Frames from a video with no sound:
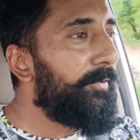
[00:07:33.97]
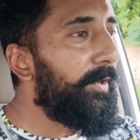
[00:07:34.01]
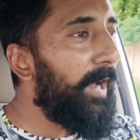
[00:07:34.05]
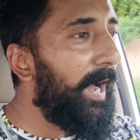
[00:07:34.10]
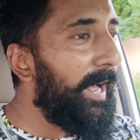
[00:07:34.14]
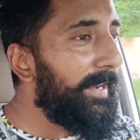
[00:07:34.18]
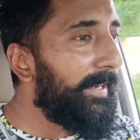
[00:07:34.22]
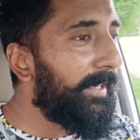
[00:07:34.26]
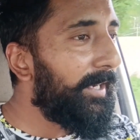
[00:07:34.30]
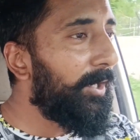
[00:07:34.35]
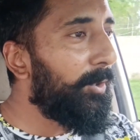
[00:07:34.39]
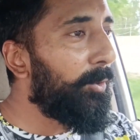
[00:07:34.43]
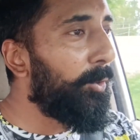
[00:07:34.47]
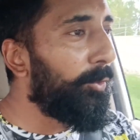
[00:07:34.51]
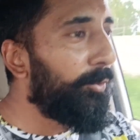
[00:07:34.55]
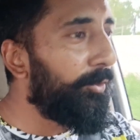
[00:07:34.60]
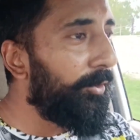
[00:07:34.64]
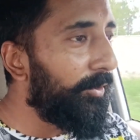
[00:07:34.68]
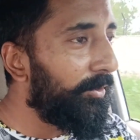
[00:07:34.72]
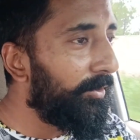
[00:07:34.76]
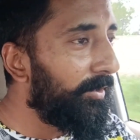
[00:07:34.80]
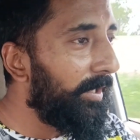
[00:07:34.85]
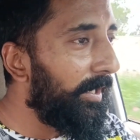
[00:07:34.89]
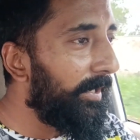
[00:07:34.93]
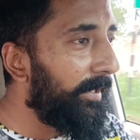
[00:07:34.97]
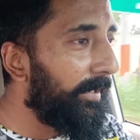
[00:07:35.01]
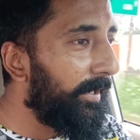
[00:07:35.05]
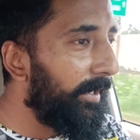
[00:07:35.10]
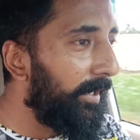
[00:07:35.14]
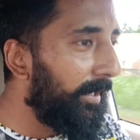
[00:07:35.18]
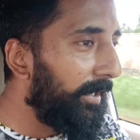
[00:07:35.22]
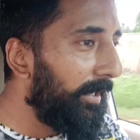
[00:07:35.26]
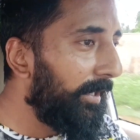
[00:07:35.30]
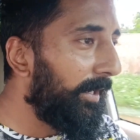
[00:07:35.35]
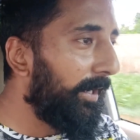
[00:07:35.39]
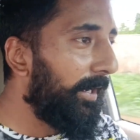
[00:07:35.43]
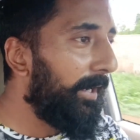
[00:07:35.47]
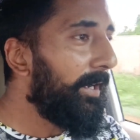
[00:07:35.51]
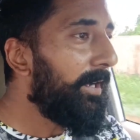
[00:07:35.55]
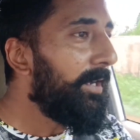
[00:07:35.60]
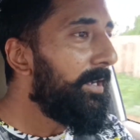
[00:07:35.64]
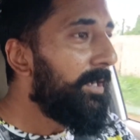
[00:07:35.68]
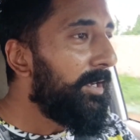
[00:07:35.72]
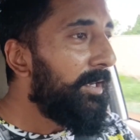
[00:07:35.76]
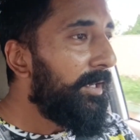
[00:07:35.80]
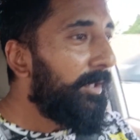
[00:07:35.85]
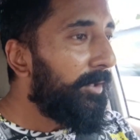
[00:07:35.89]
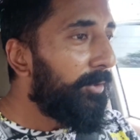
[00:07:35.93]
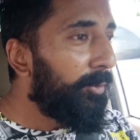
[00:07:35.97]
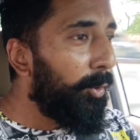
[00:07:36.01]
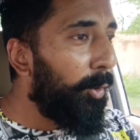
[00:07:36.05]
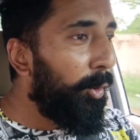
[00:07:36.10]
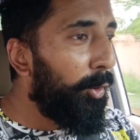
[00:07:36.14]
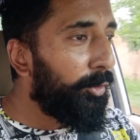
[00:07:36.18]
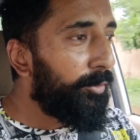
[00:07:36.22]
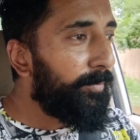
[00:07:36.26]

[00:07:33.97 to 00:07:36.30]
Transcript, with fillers: जाने की कोशिश कर रहे हैं तो